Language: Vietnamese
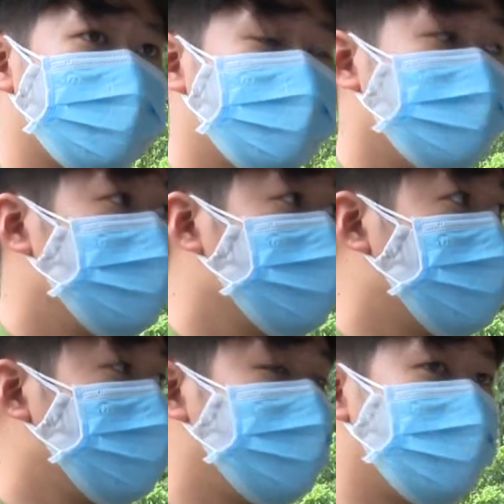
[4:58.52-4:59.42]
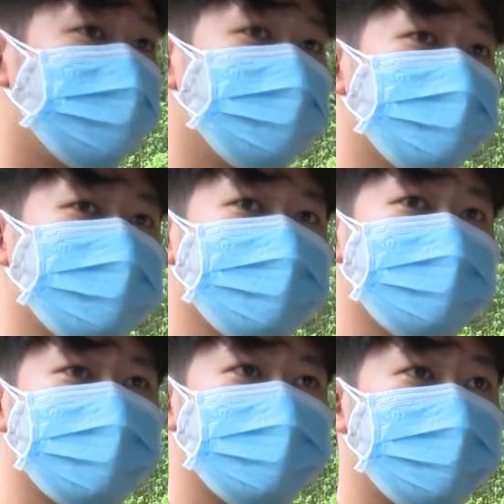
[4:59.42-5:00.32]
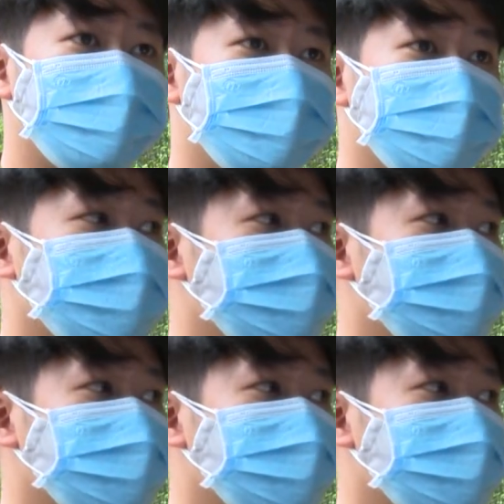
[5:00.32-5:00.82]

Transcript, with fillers: Thì chúng tôi thực hiện là